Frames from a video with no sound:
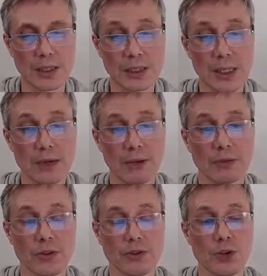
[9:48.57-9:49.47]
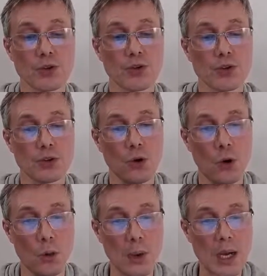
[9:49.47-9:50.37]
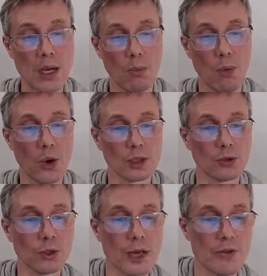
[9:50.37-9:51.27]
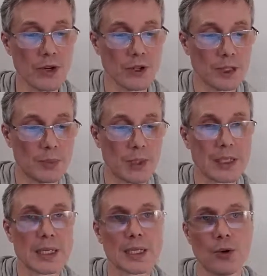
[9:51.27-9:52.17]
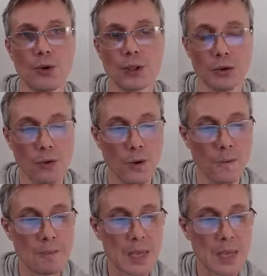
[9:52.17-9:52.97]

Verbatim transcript: Тогда, говорит, возвращусь в дом мой, откуда я вышел. И придя, находит его